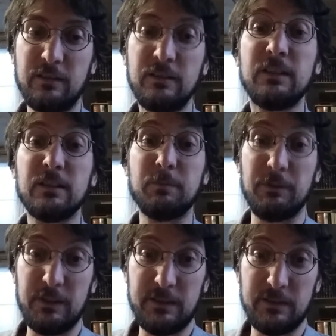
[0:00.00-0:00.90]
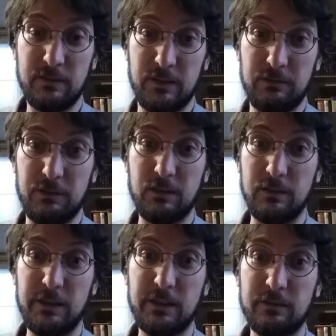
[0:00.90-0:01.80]
nicht bewiesen, nicht
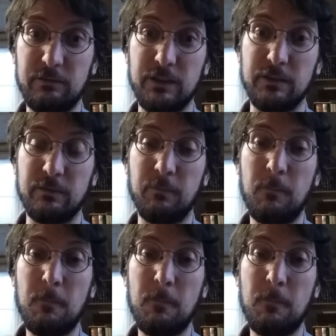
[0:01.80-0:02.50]
widerlegt werden.